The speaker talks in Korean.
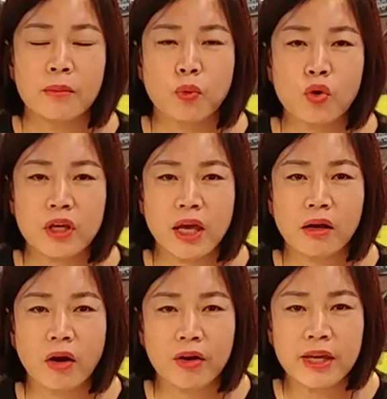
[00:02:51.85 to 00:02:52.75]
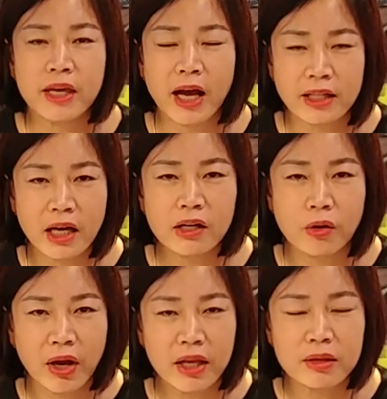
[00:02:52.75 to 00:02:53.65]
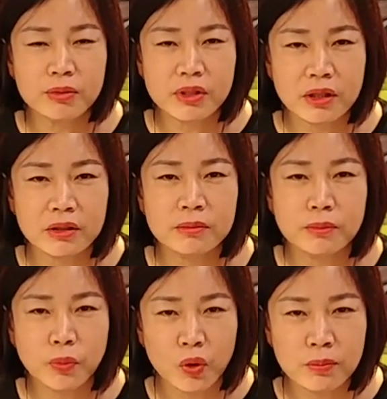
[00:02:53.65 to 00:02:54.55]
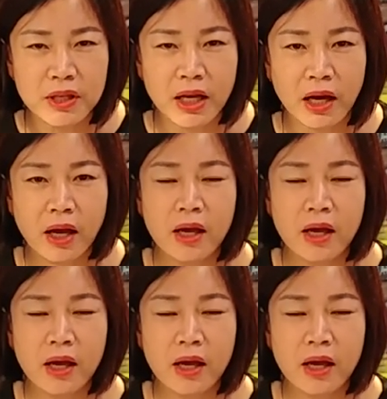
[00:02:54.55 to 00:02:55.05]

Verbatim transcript: 보기에 거의 아담과 이브처럼 보입니다.